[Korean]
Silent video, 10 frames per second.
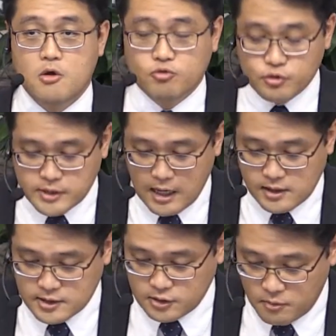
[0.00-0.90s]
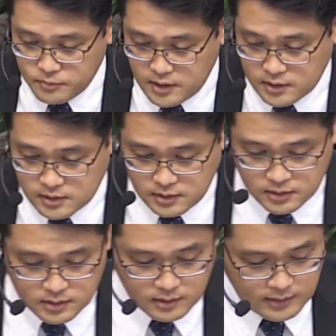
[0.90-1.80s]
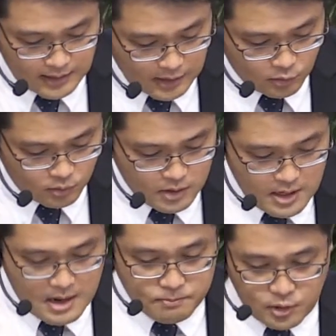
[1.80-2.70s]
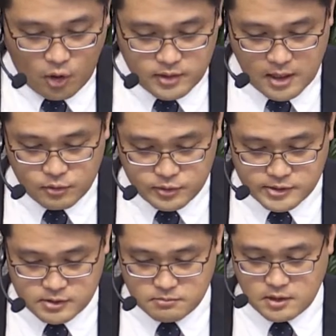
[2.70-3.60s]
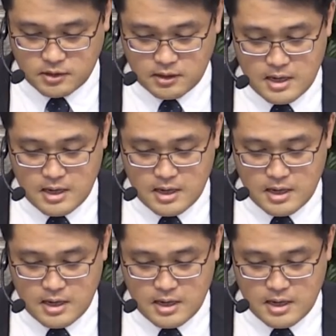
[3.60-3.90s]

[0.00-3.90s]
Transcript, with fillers: 우상을 섬기는 변하고 있습니다.